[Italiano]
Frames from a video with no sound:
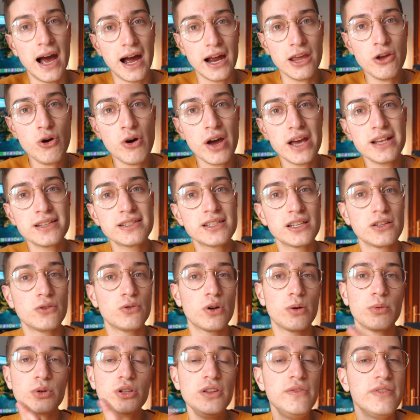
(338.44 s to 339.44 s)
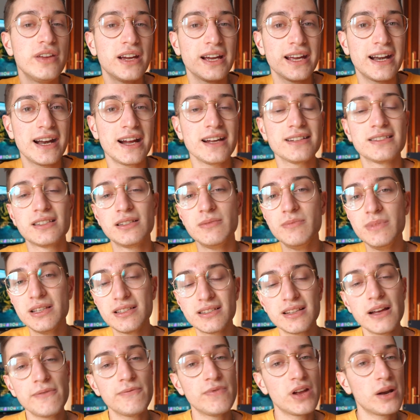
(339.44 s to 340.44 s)
iOS, ed è una modifica che ragazzi mi
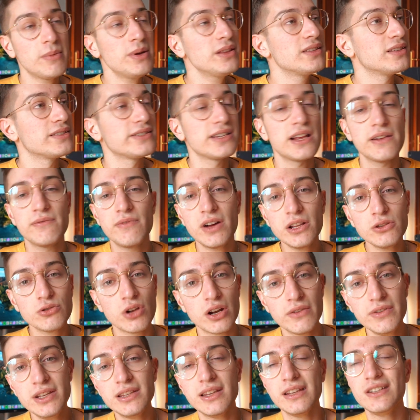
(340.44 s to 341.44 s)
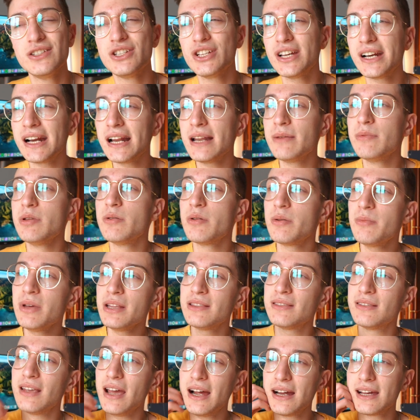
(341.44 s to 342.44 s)
sta veramente salvando la vita in generale, mi
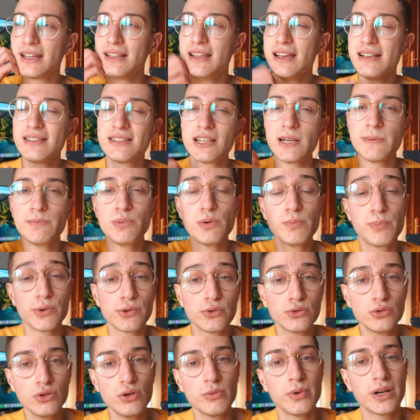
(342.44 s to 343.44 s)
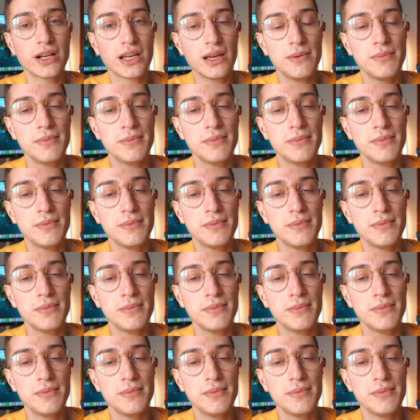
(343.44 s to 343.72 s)
permette anche di essere più produttivo perché